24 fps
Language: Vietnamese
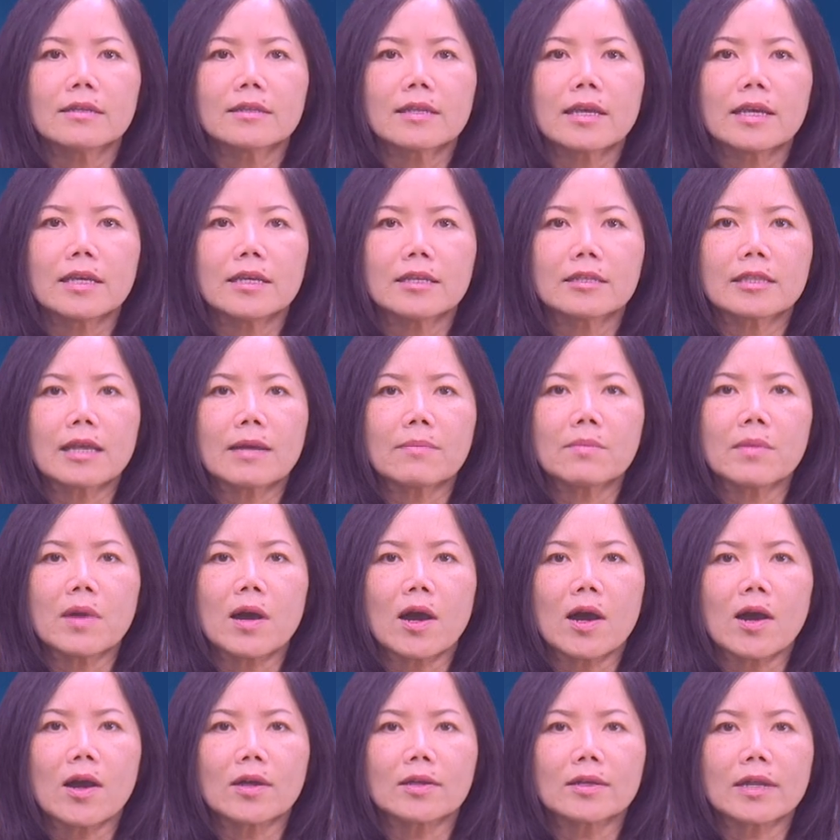thì tâm
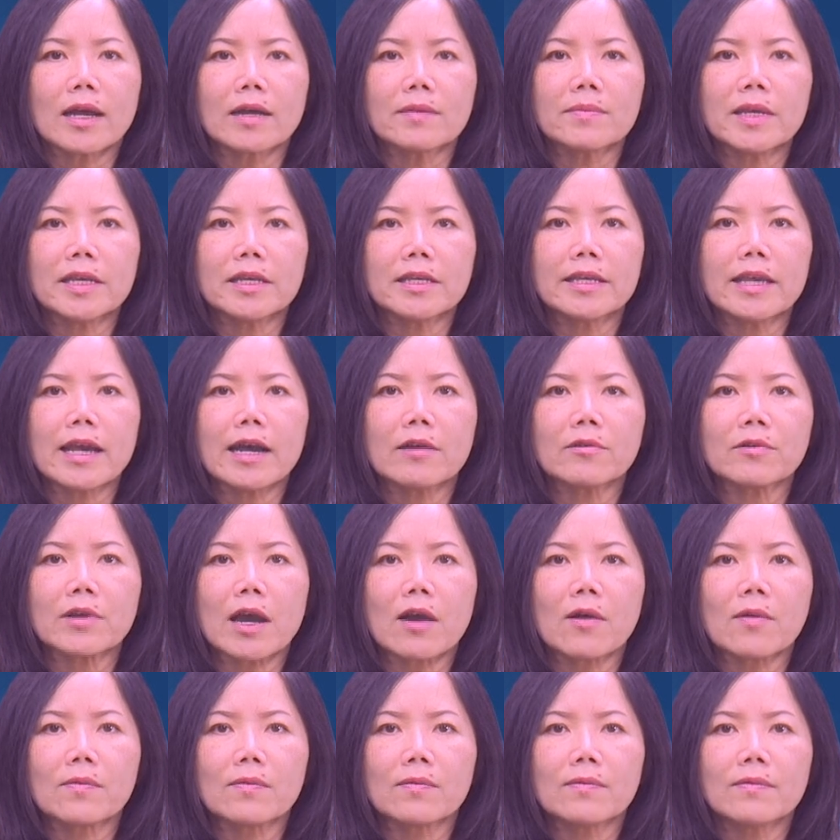họ đã bị dao
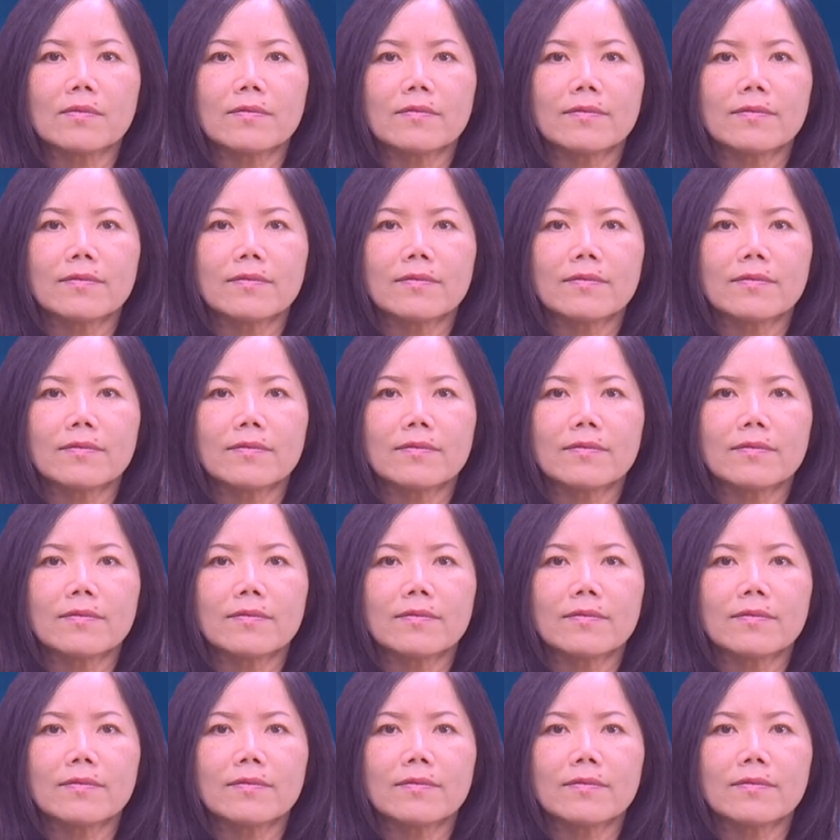động